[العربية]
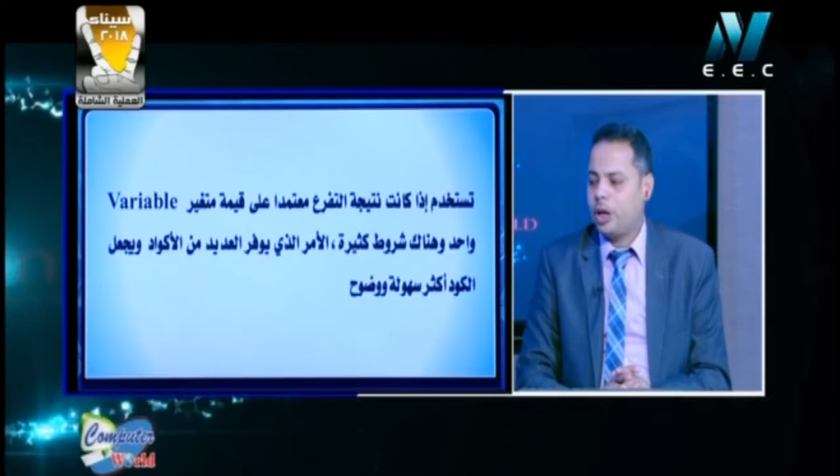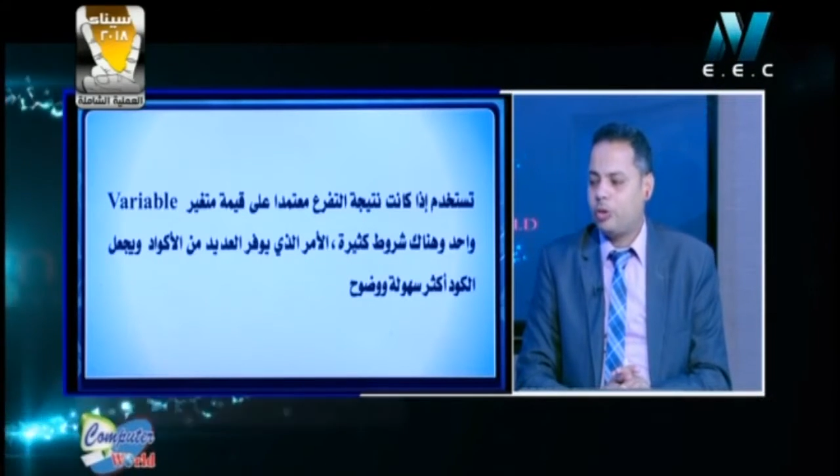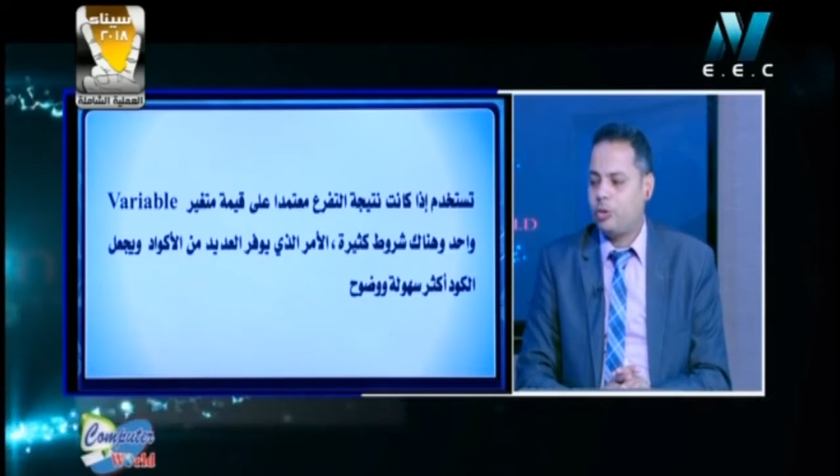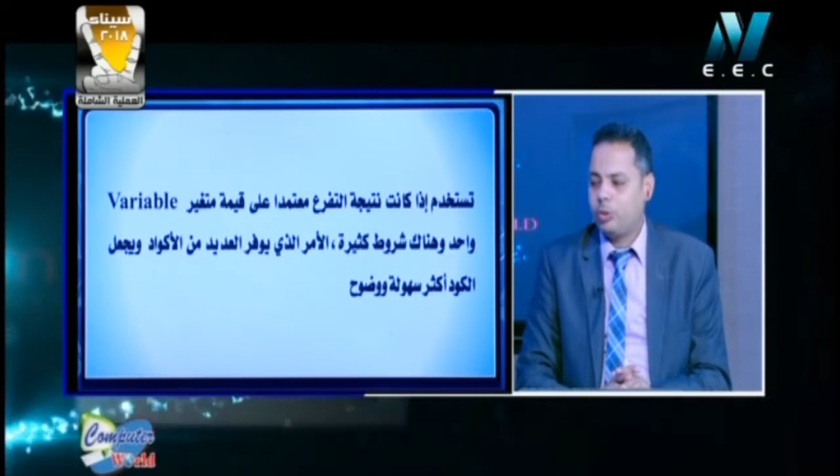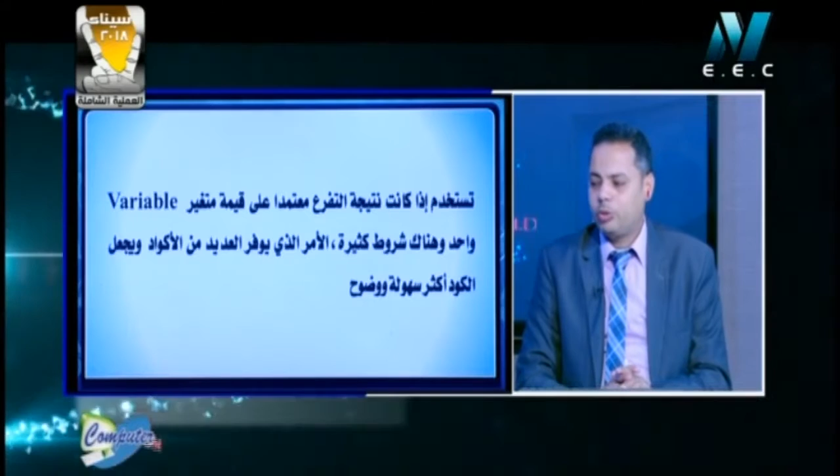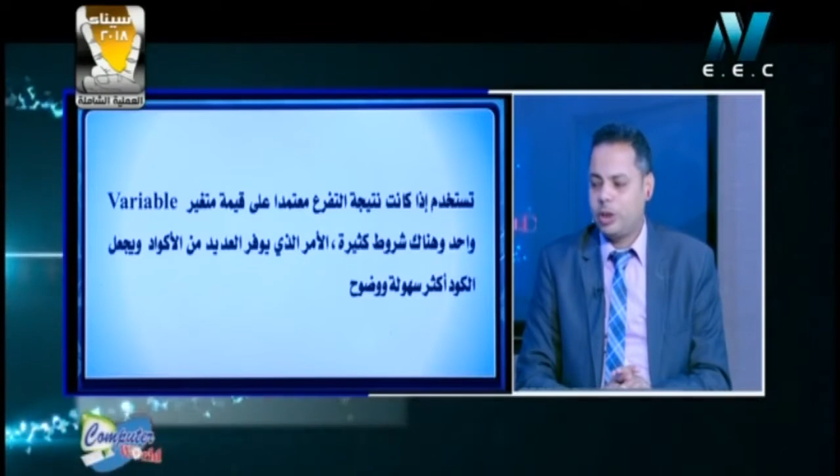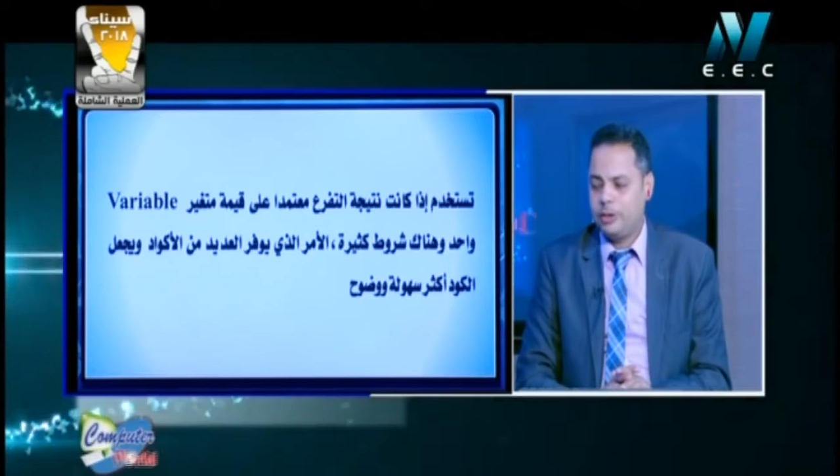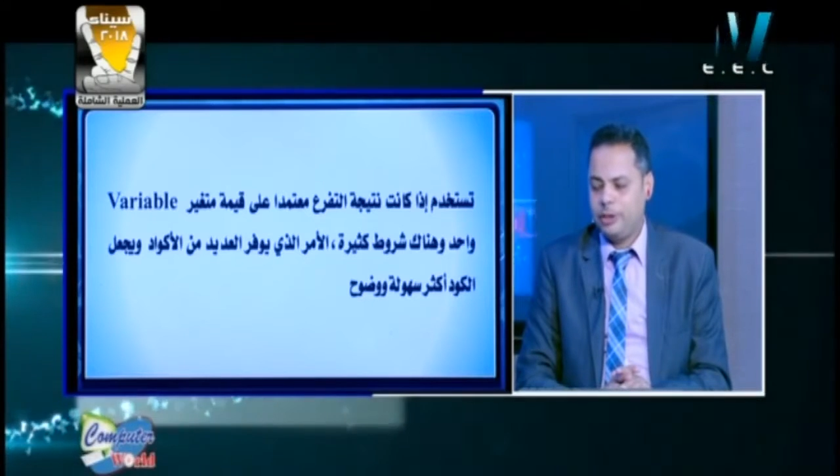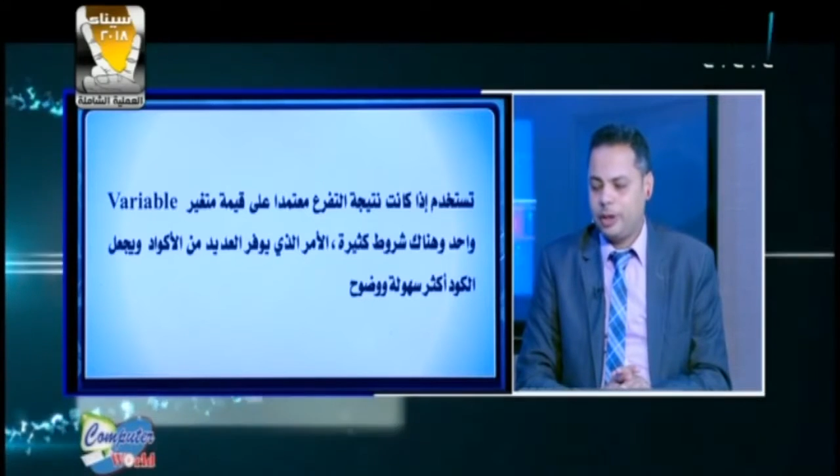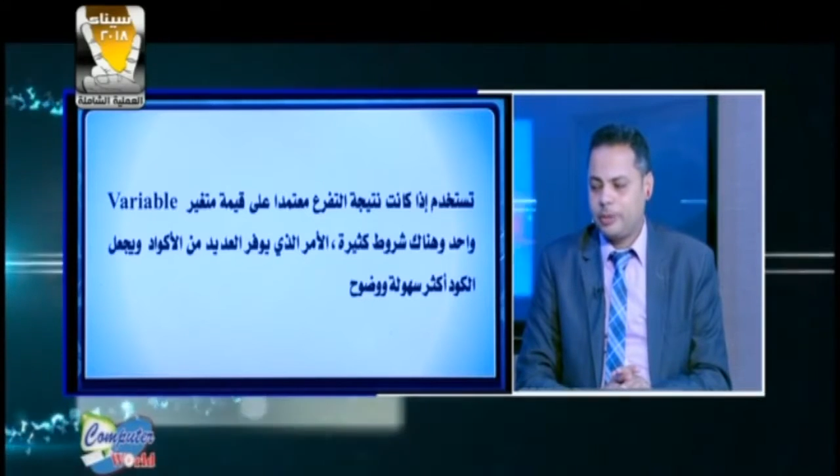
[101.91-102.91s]
شروط
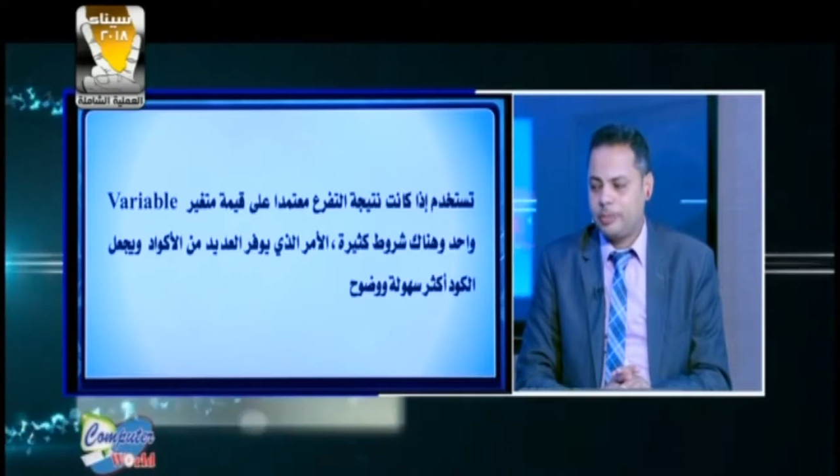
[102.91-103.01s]
كثيره